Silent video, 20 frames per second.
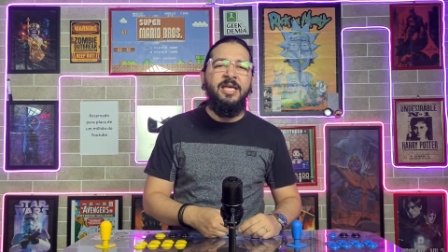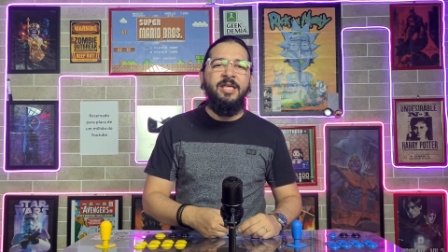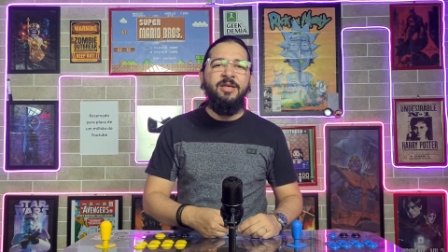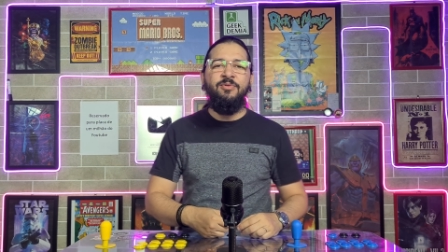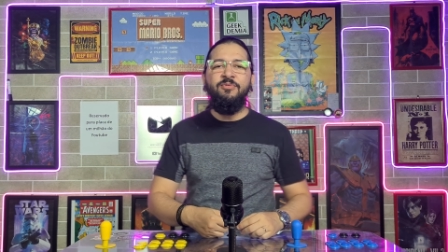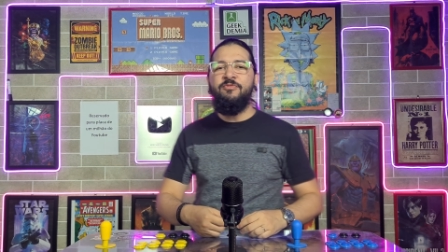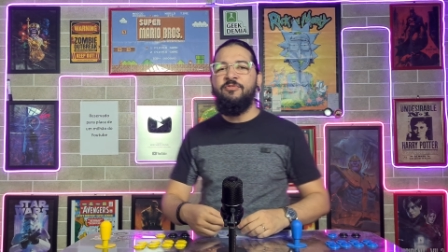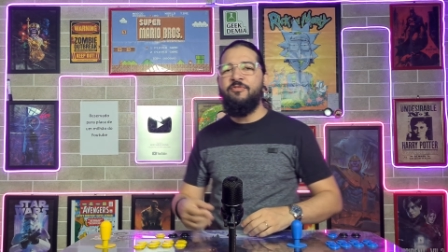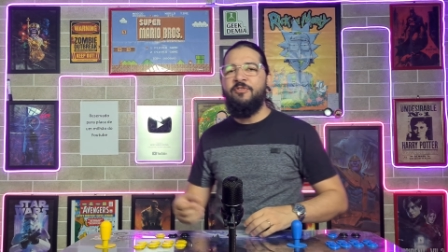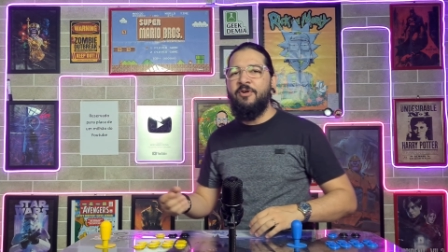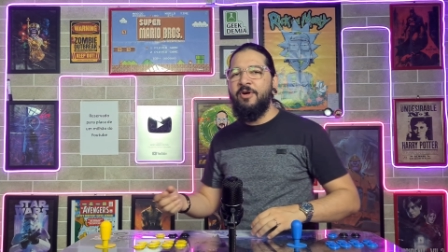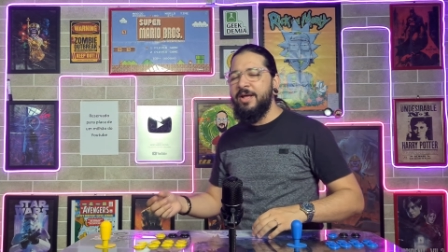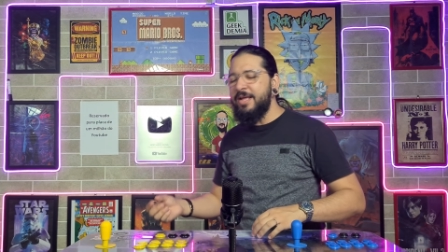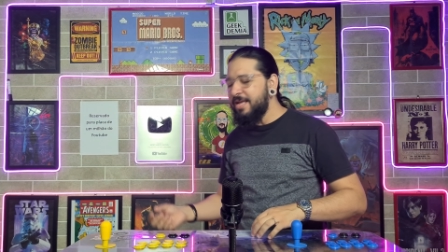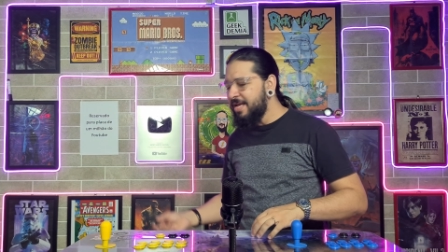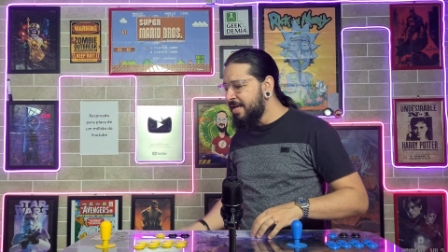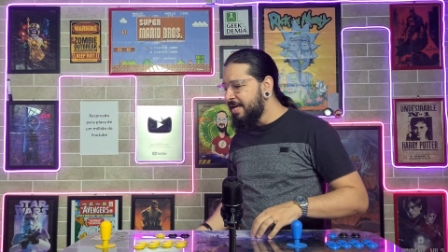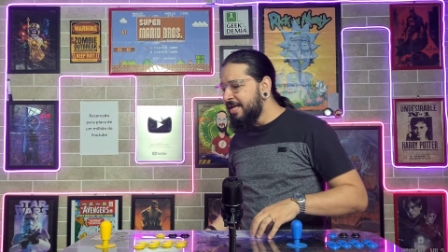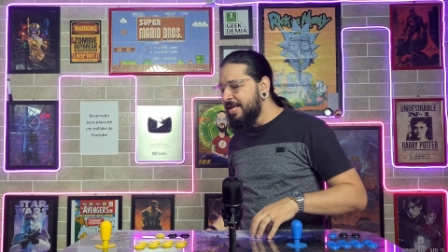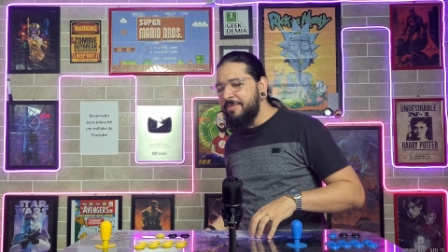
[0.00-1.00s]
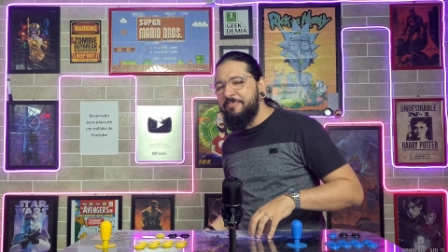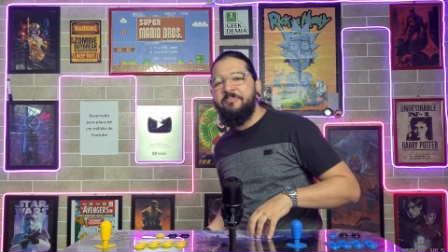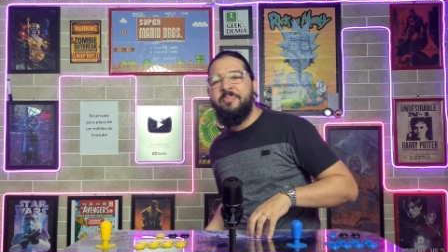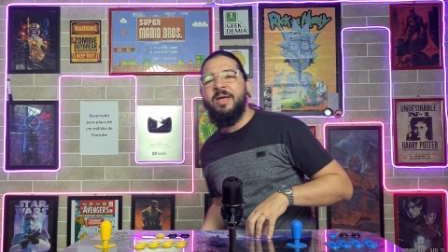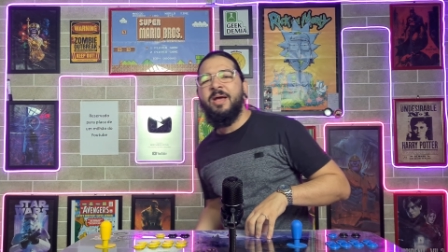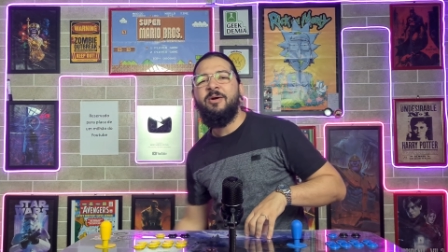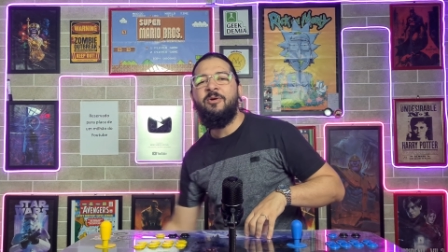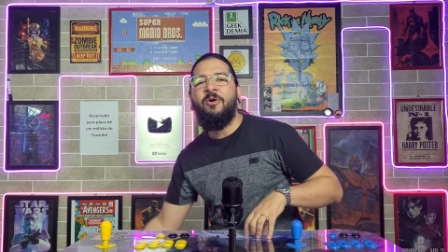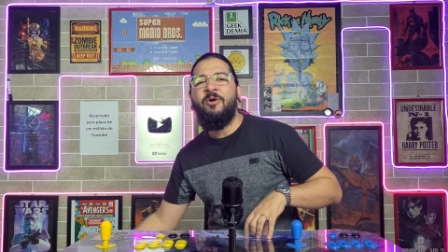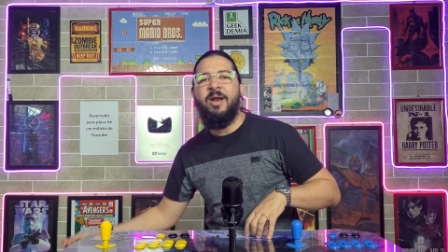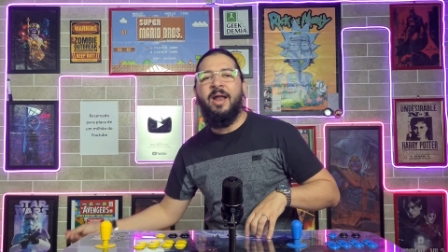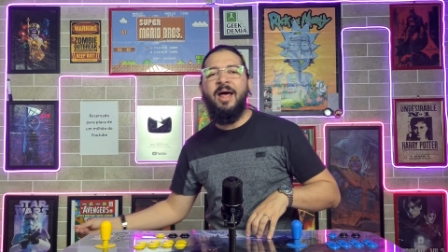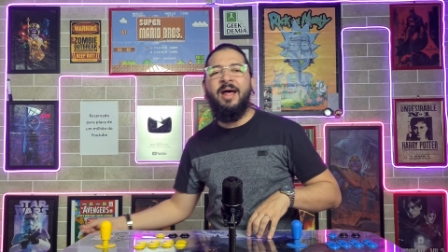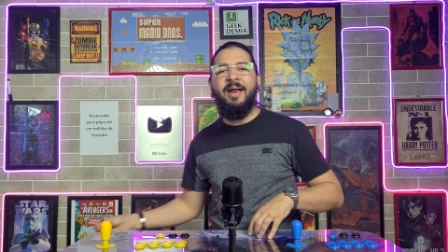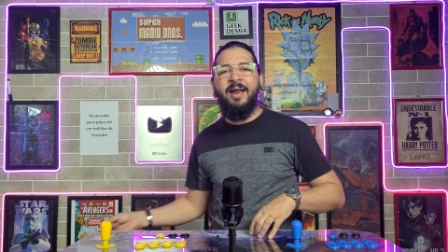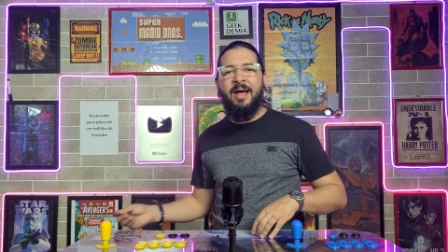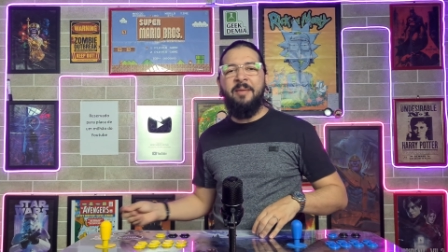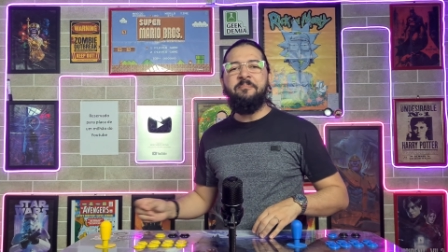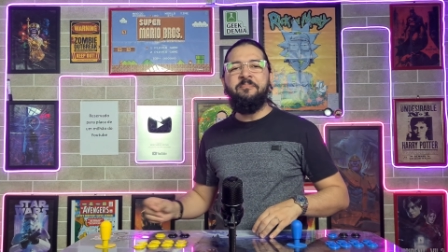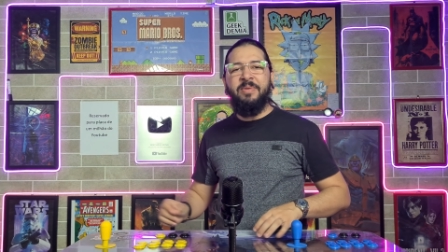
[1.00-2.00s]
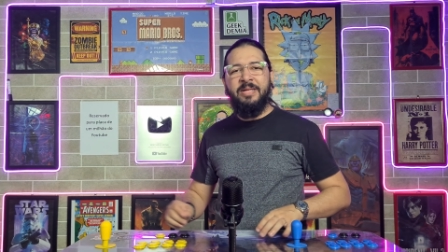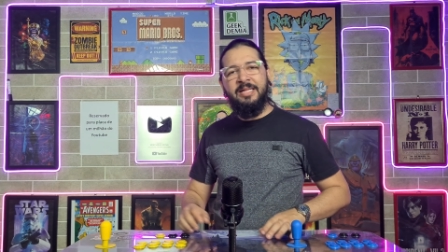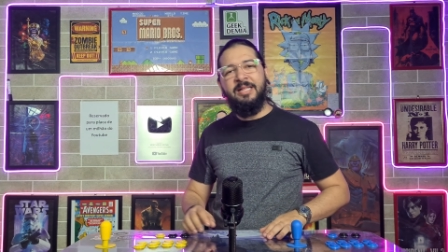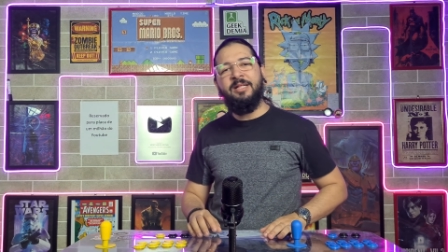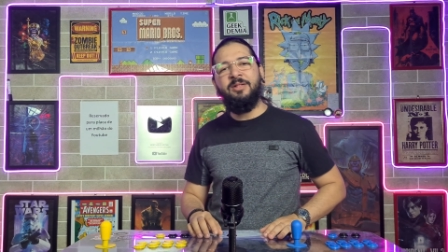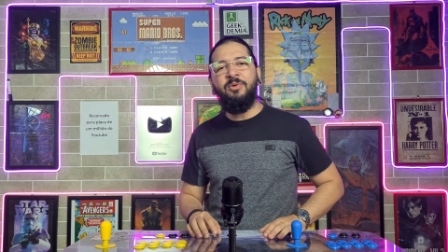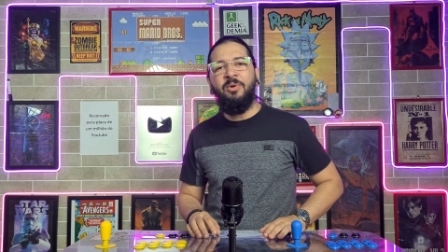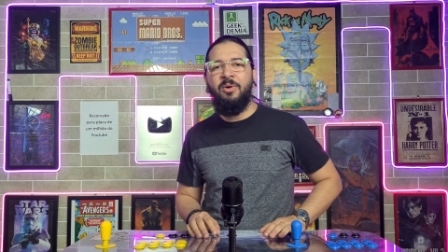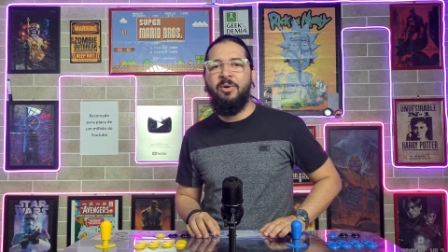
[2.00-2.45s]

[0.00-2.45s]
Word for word: e um foi e pegou na, na pinta do